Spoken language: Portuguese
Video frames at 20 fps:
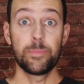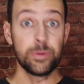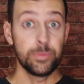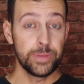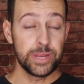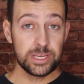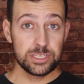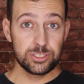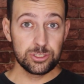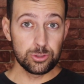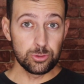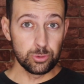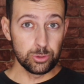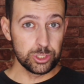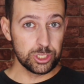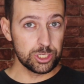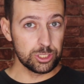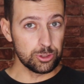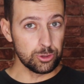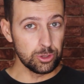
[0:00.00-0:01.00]
A primeira
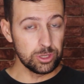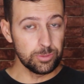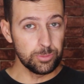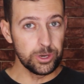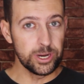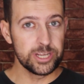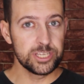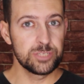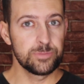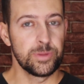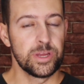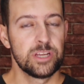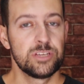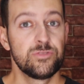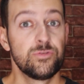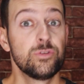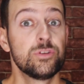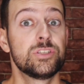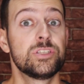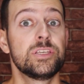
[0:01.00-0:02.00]
atitude que toda mulher espera
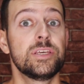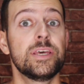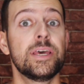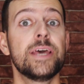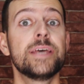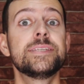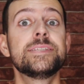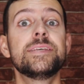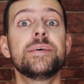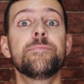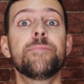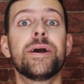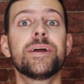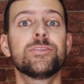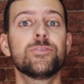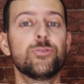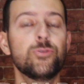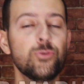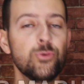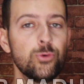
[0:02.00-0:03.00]
de você é ser
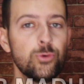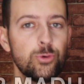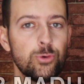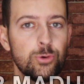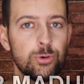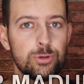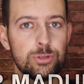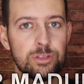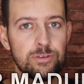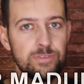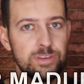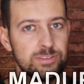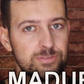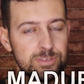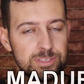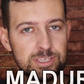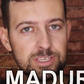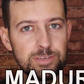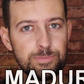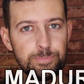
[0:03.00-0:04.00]
maduro. Talvez
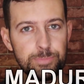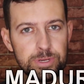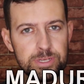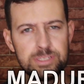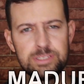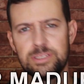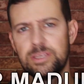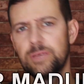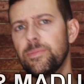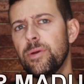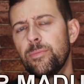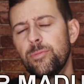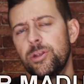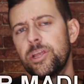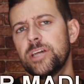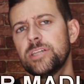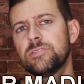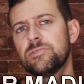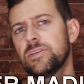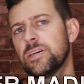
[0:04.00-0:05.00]
você perceba
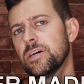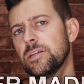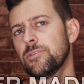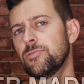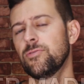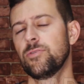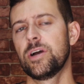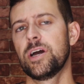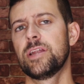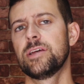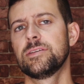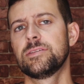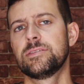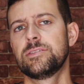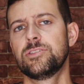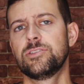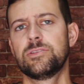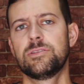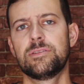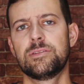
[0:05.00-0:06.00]
mulheres ficando com caras
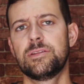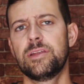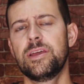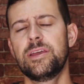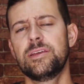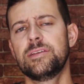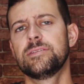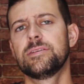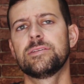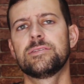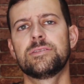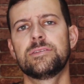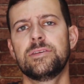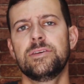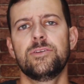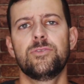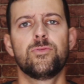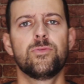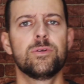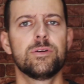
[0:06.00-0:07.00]
de 3 a
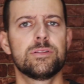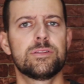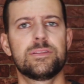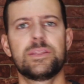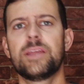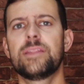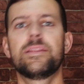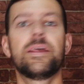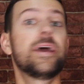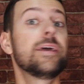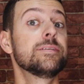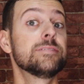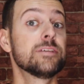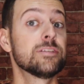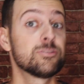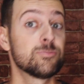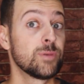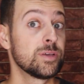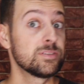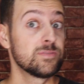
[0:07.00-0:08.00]
5 até 10
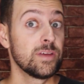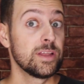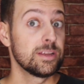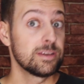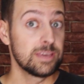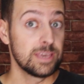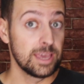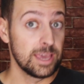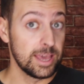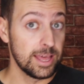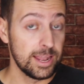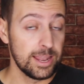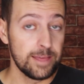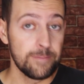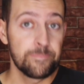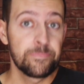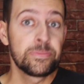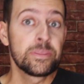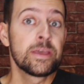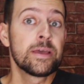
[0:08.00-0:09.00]
anos mais velha que
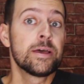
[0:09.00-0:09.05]
ela,